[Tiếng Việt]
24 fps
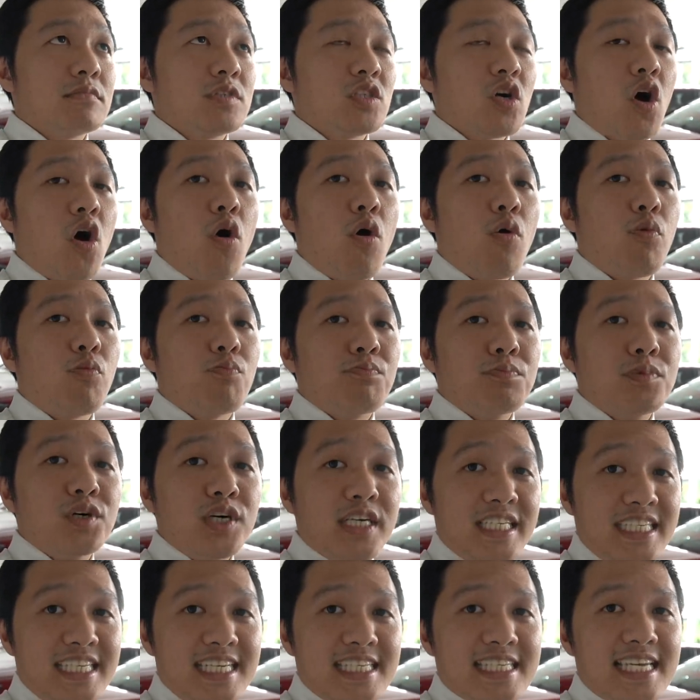cho
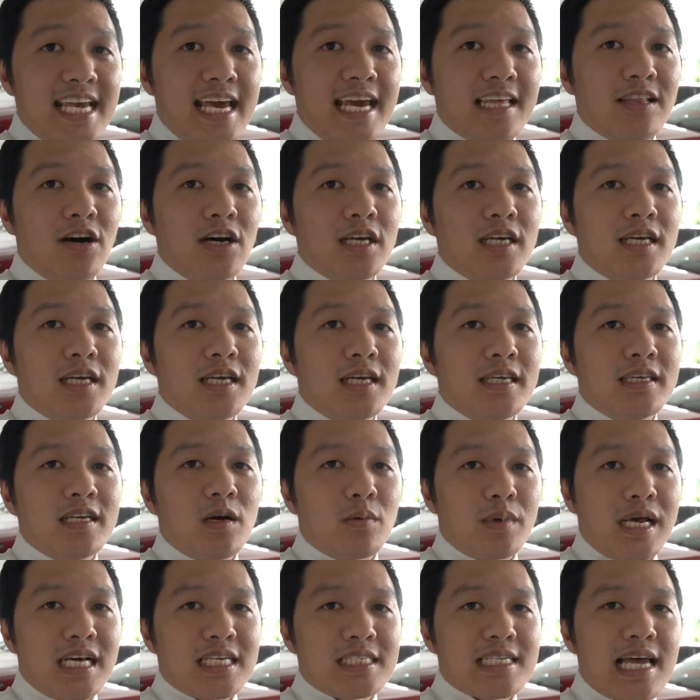10 chiếc xe thôi
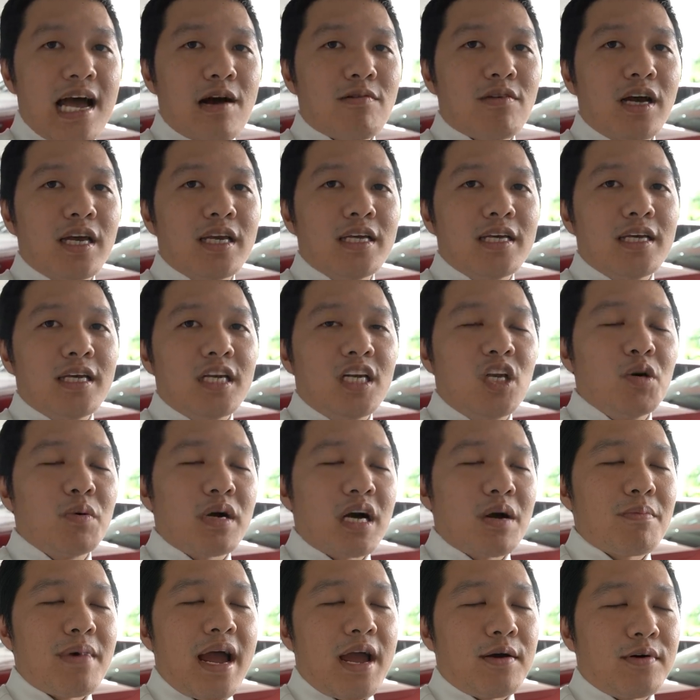trong tháng 6 thôi nếu mà
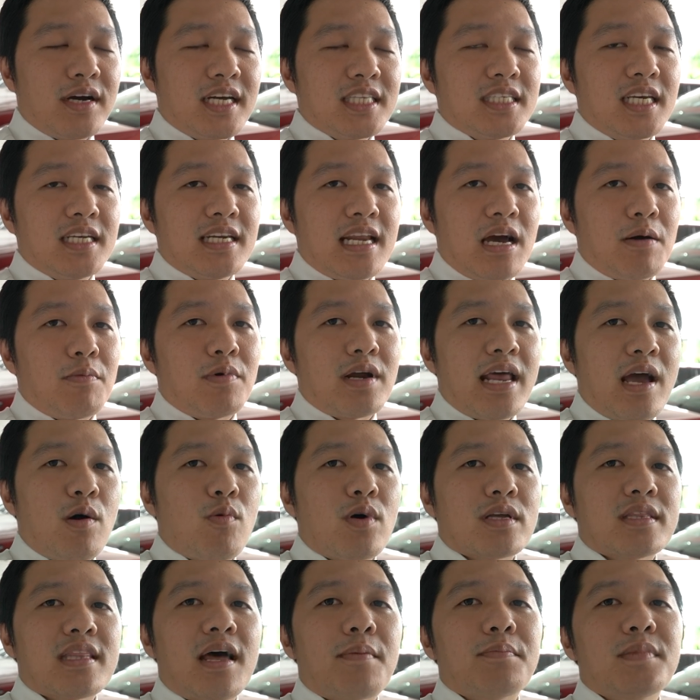các bạn các anh chị nào mà đang
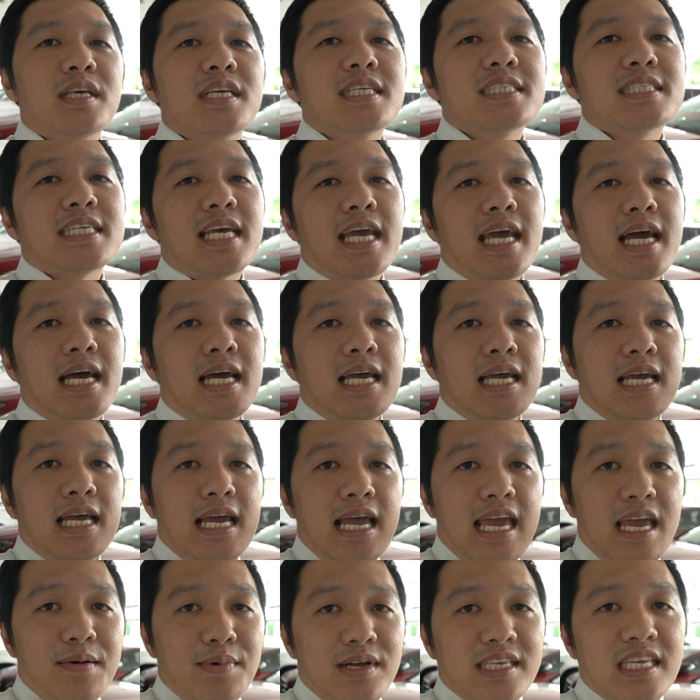quan tâm đến chiếc xe
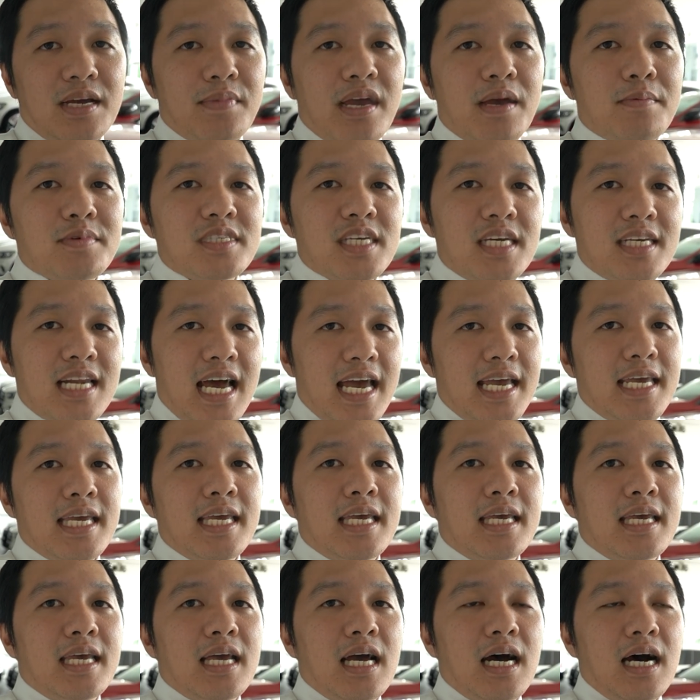E300 MC này
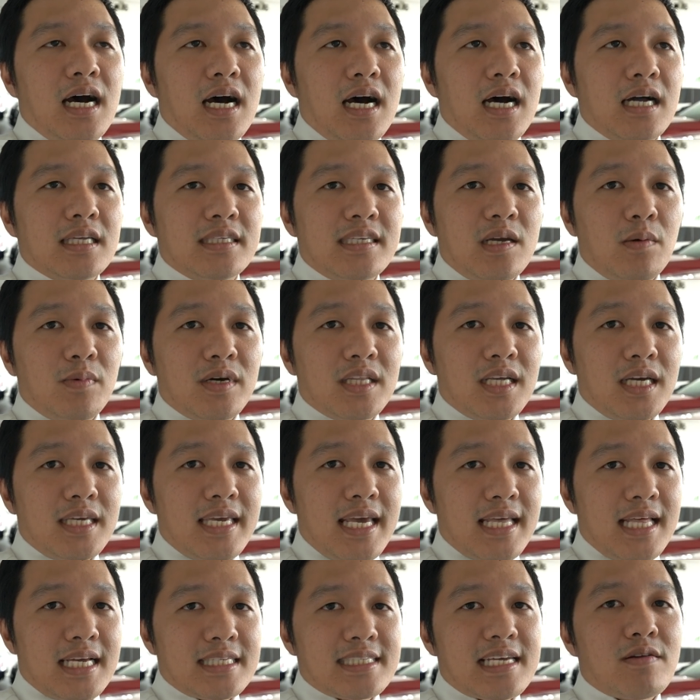à, trong cái thời
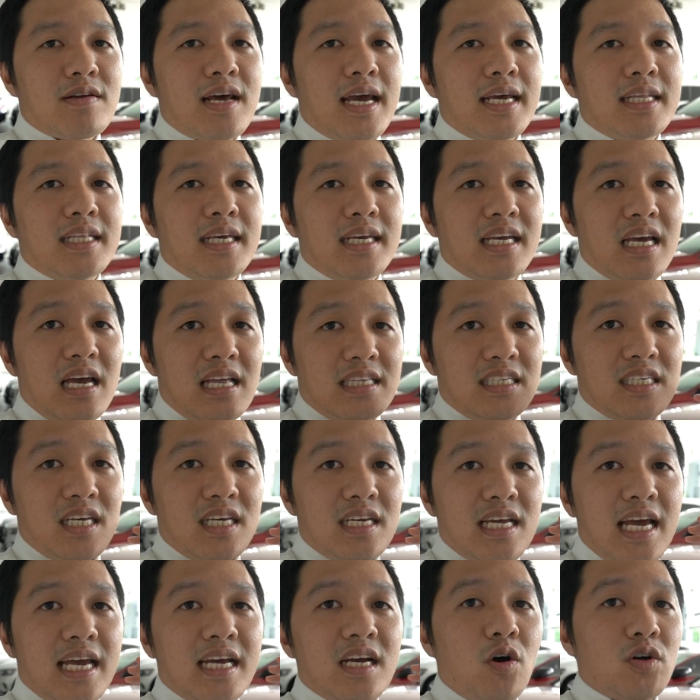gian tháng 6 này thì các anh chị
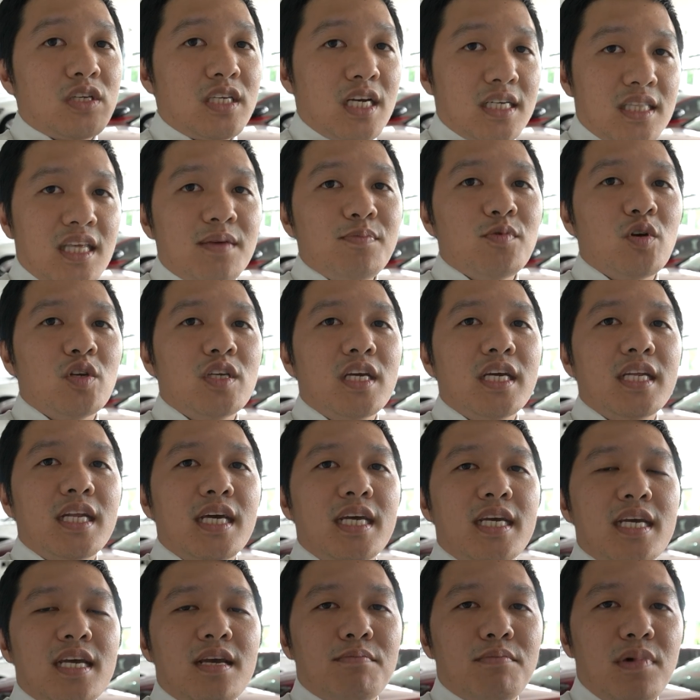hãy gọi trực tiếp cho Di đi
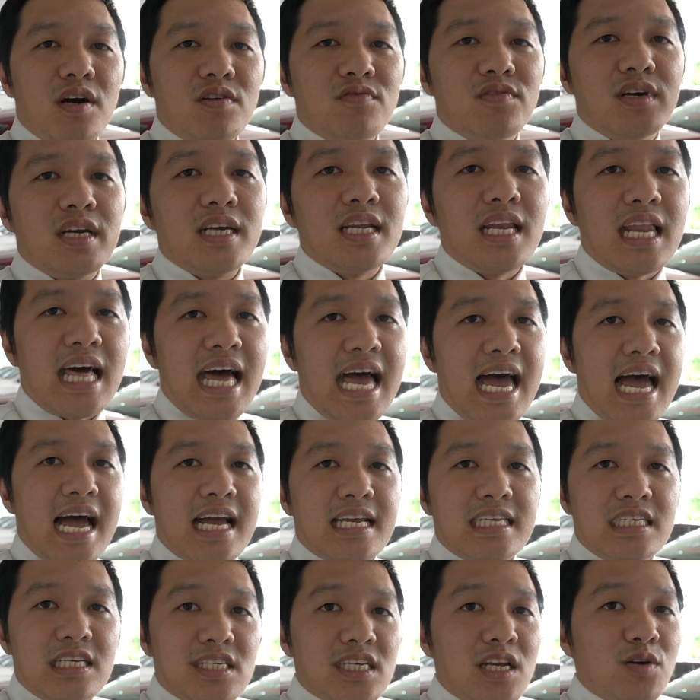bởi vì là
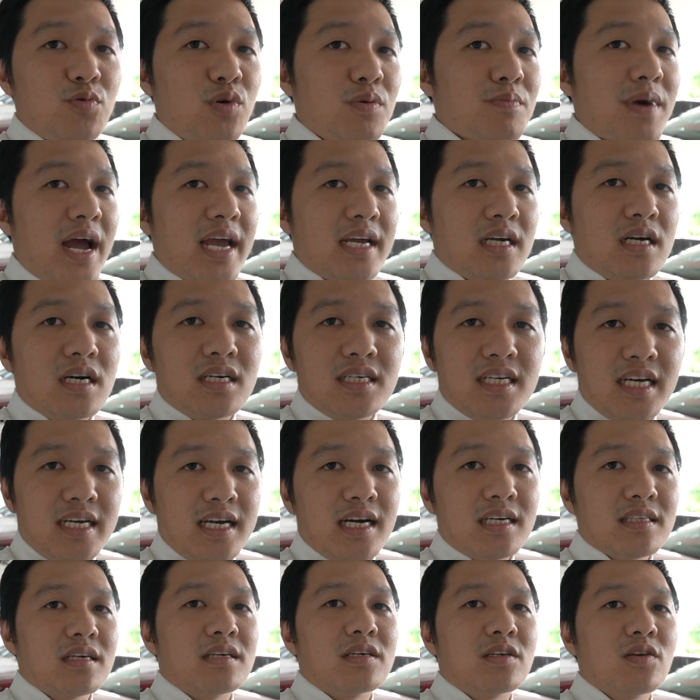chương trình khuyến mãi cực kỳ
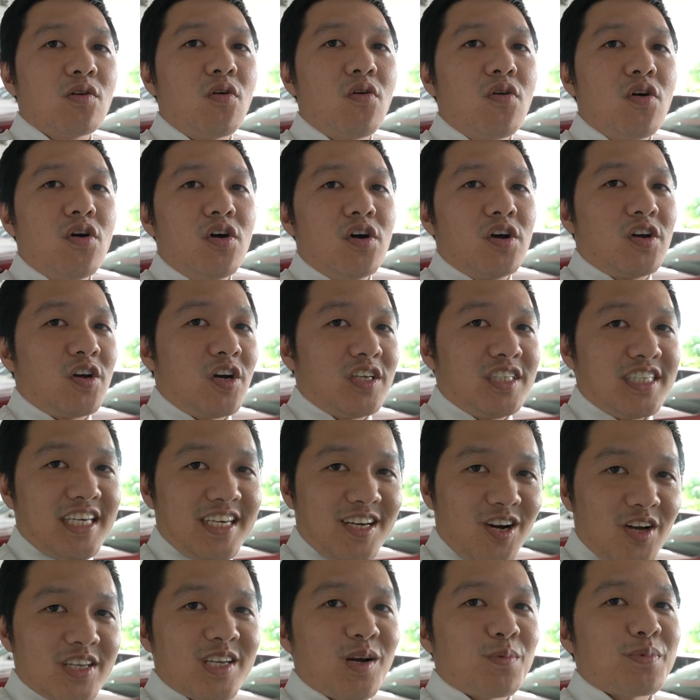ấn tượng luôn nó chỉ
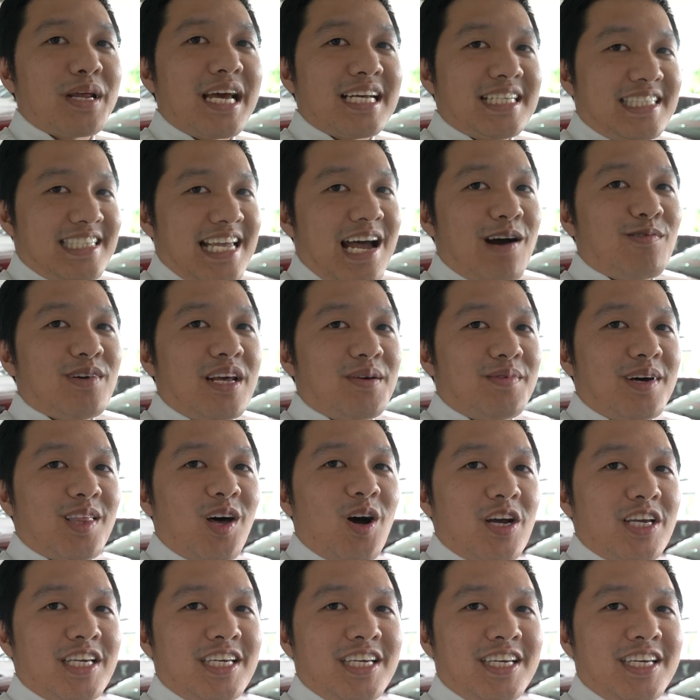có trong tháng 6 này mà thôi